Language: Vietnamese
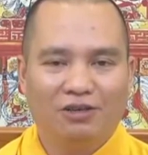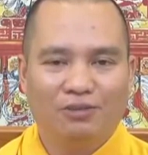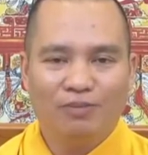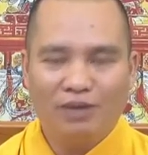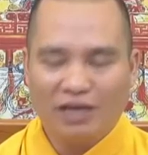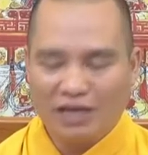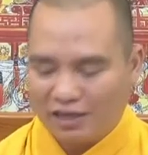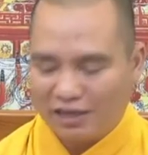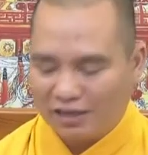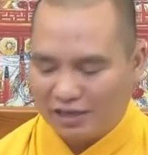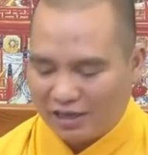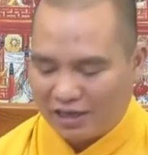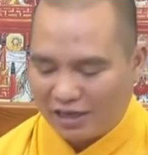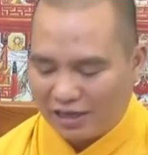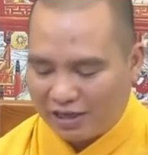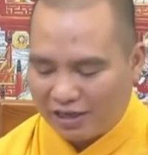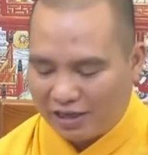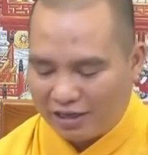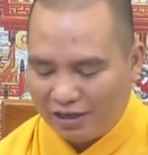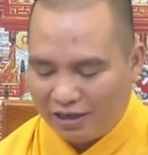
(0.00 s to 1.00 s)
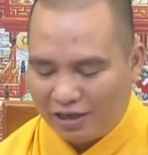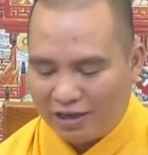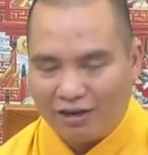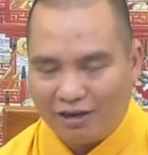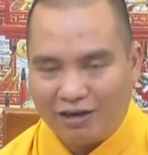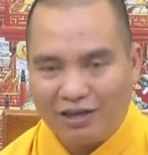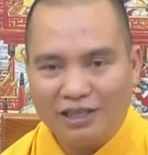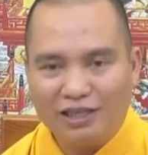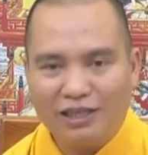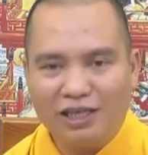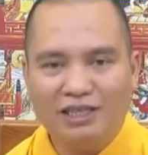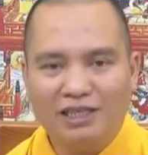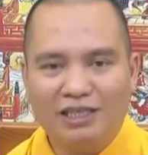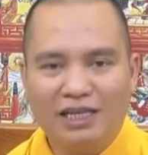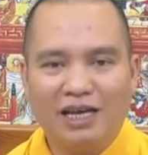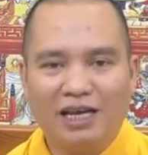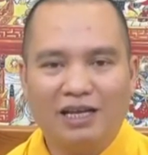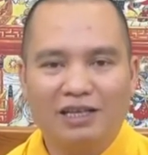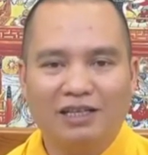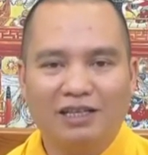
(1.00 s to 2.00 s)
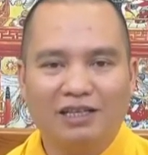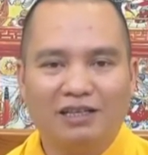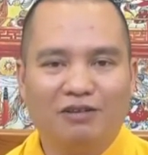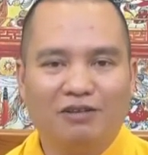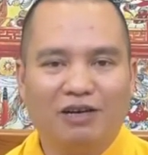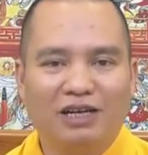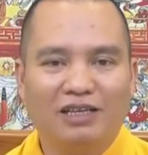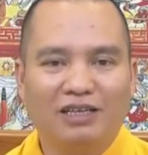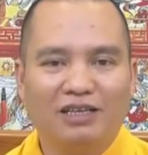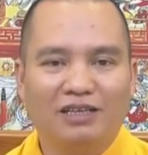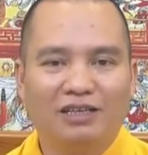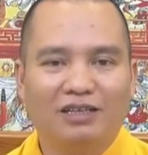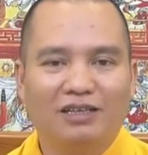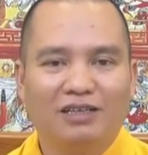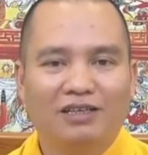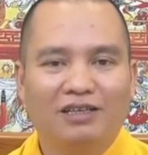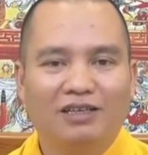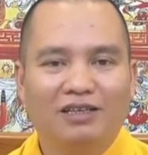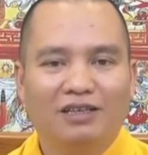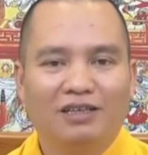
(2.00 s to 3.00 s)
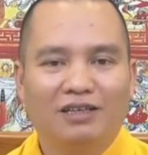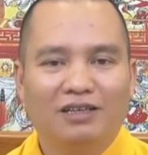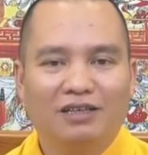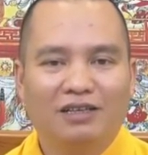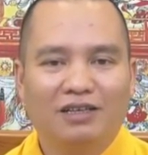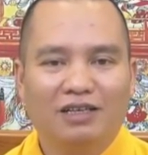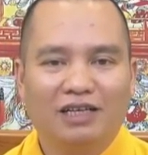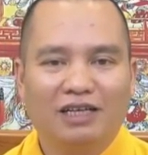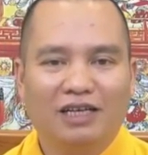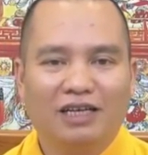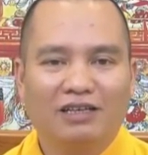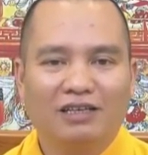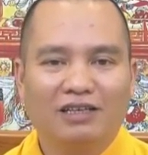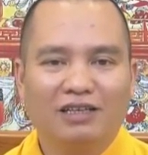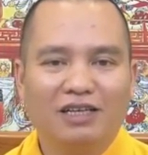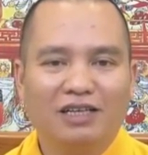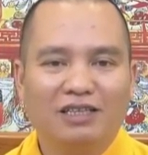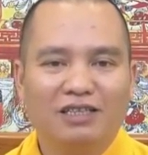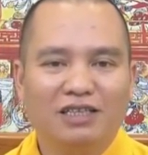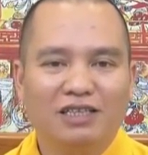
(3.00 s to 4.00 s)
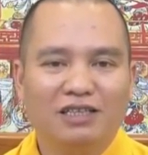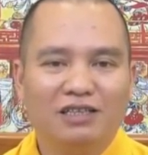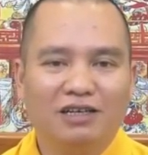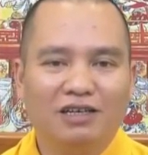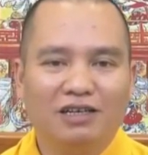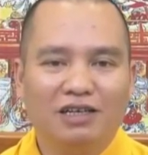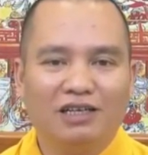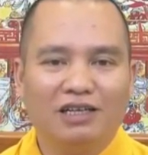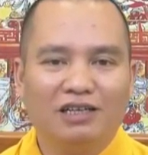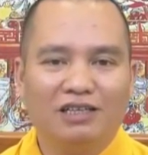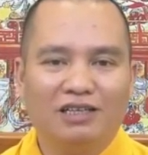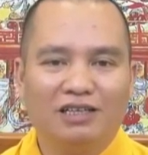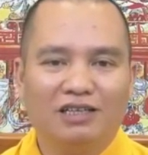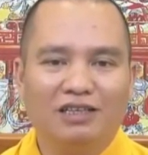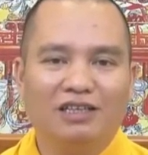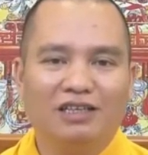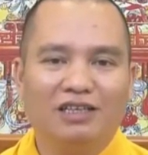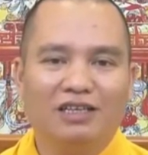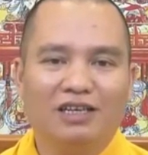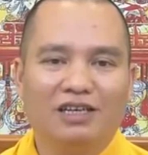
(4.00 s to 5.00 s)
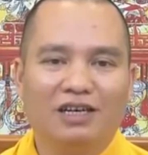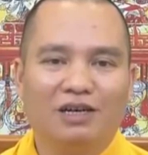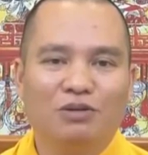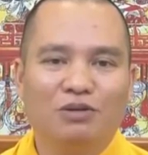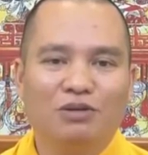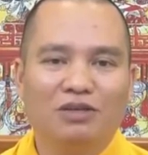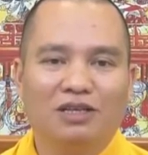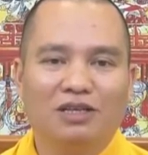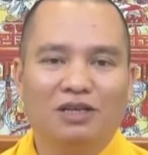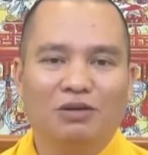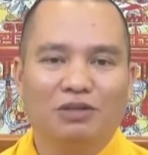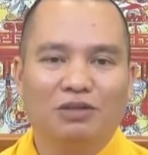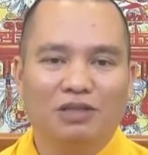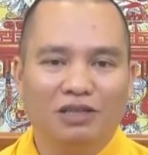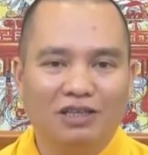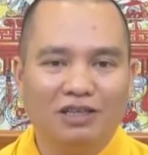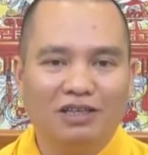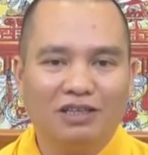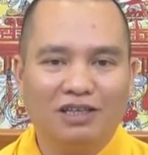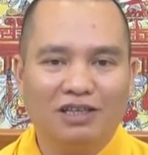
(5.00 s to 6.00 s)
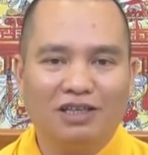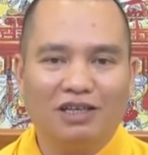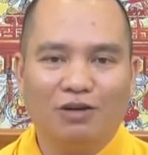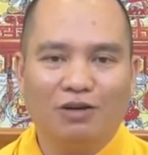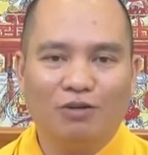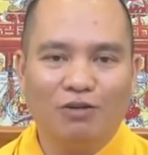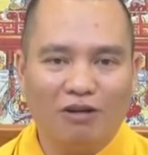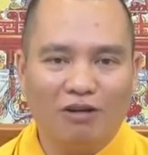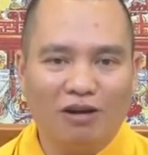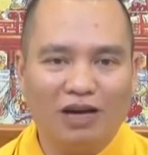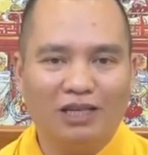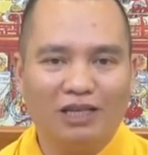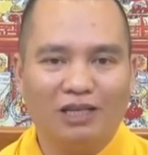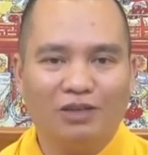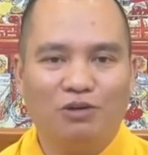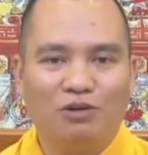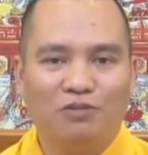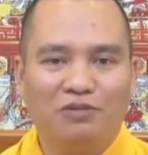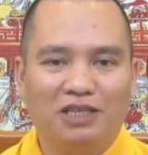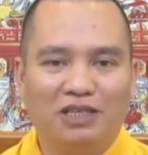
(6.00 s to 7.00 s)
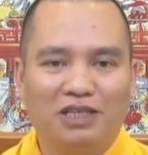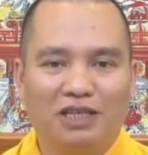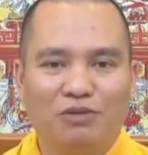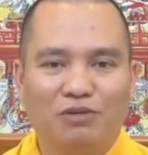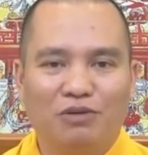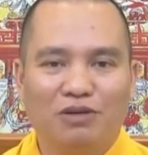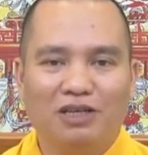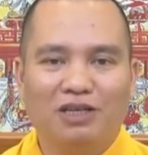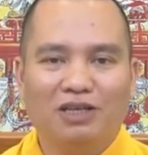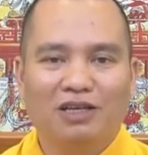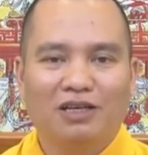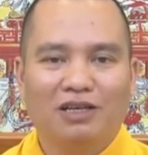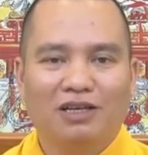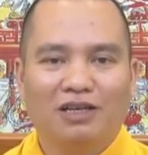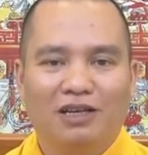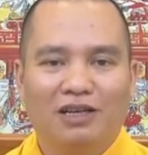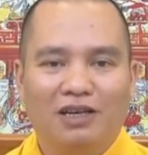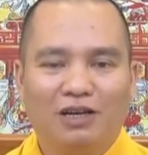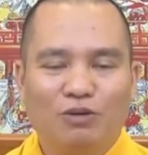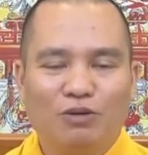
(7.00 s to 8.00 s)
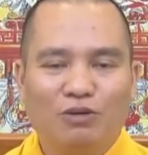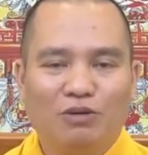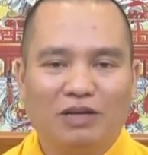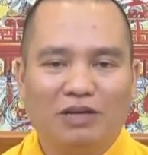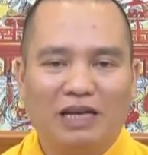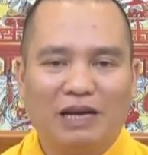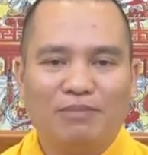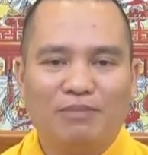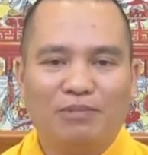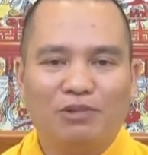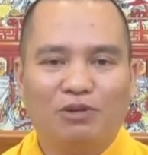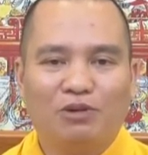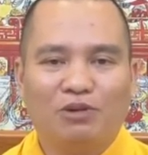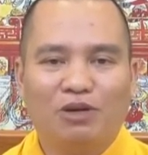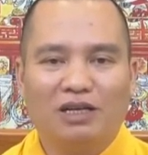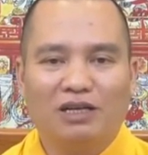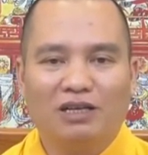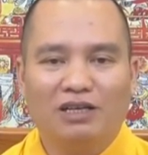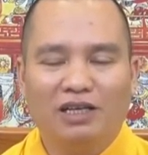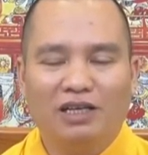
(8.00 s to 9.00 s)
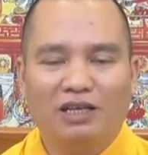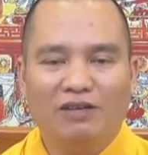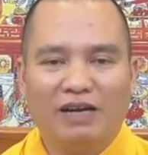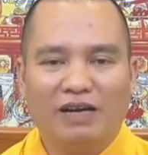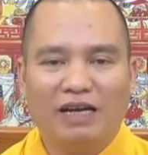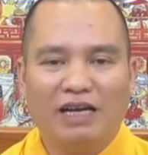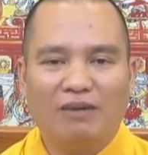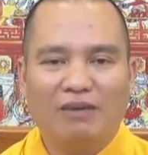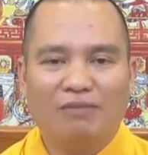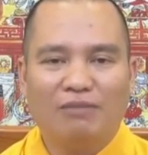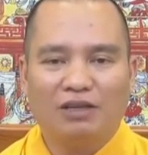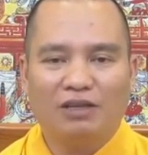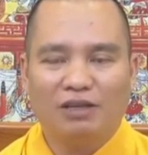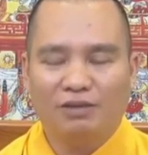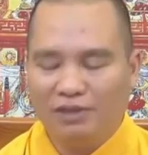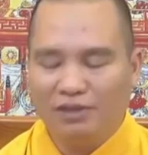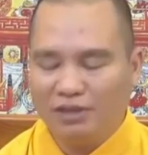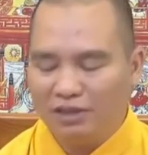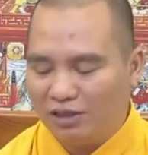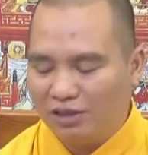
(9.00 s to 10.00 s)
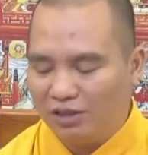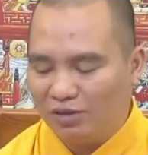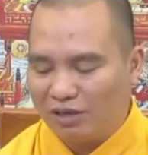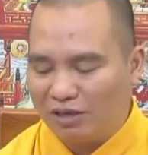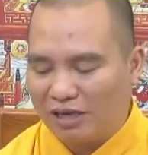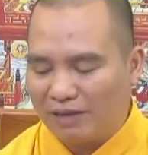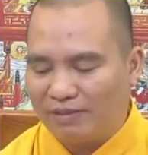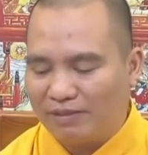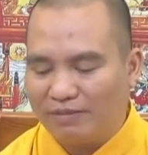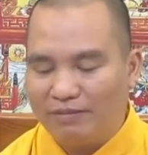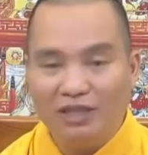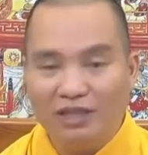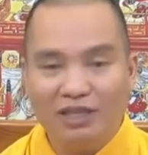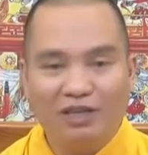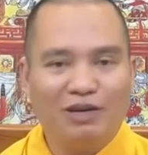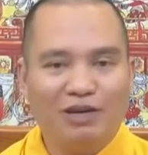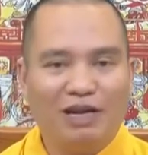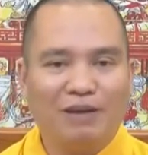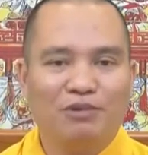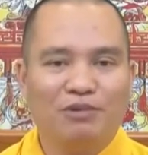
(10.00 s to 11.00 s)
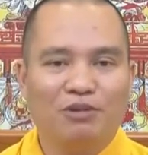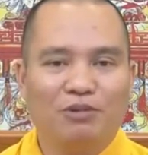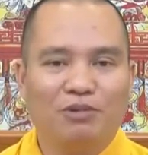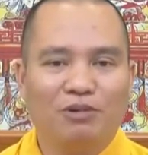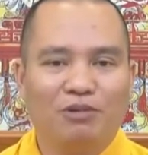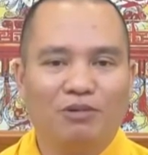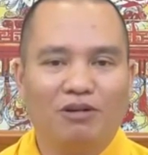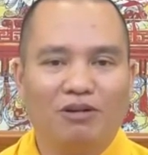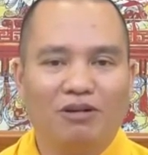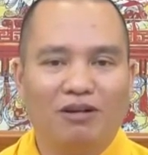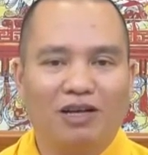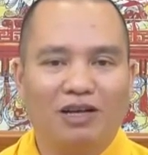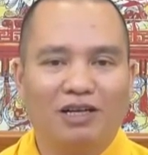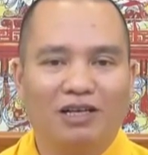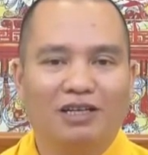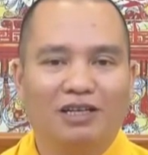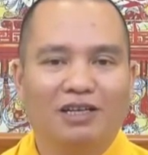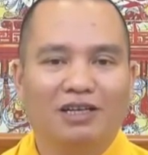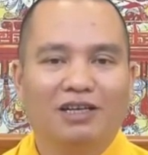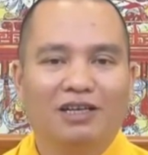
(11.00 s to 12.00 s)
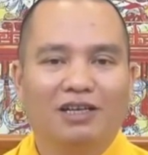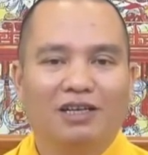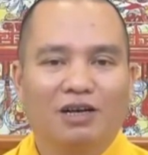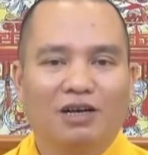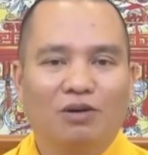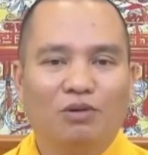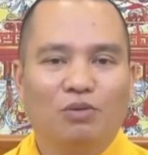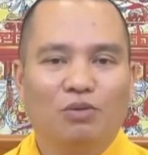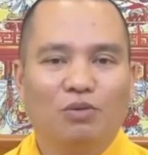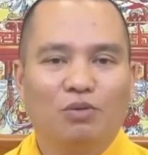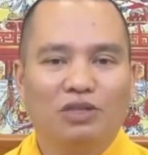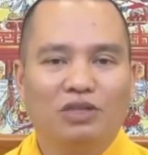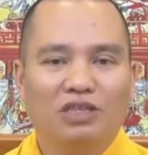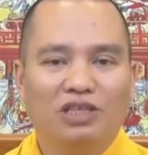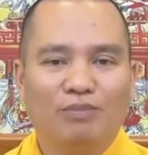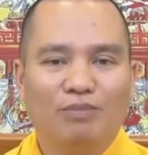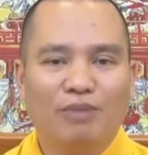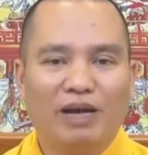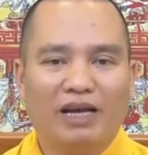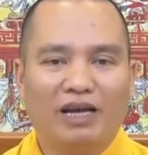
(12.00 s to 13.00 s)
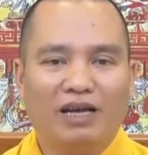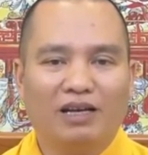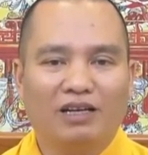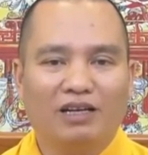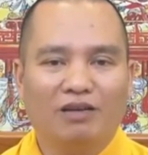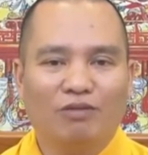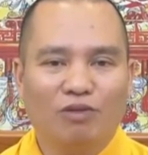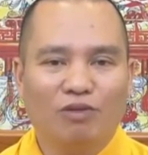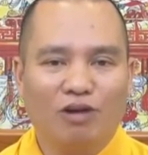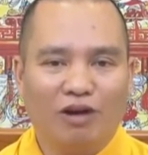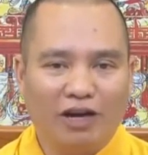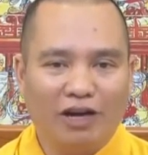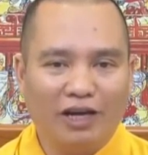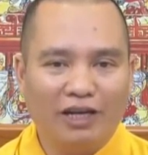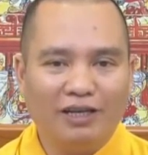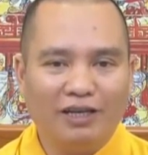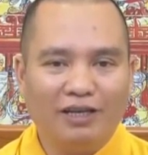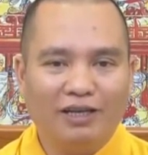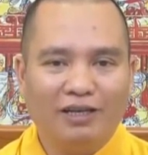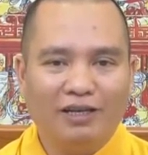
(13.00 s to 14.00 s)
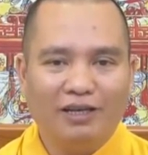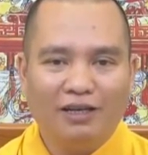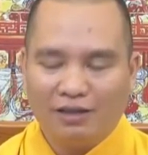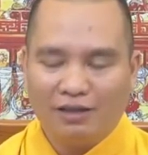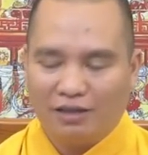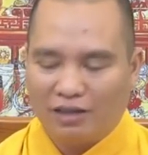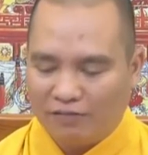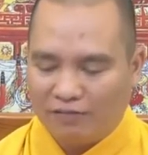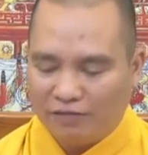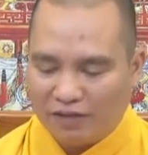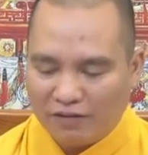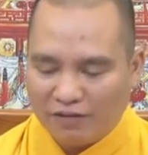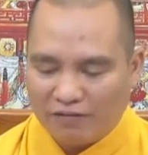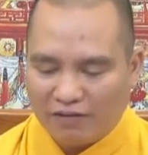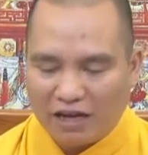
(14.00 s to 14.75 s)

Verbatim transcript: mà cái cái cái nước đó là thầy sai thì nói thì thầy dạy cái lên xin nước ấy, chỉ là để cầu để cầu tự tức là cầu con những đôi vợ chồng lâu năm rồi hoặc cưới nhau vài năm hoặc thậm chí hơn chục năm thậm chí nhiều năm rồi mà không có con cầu cũng chữa mãi các nơi không khỏi thì về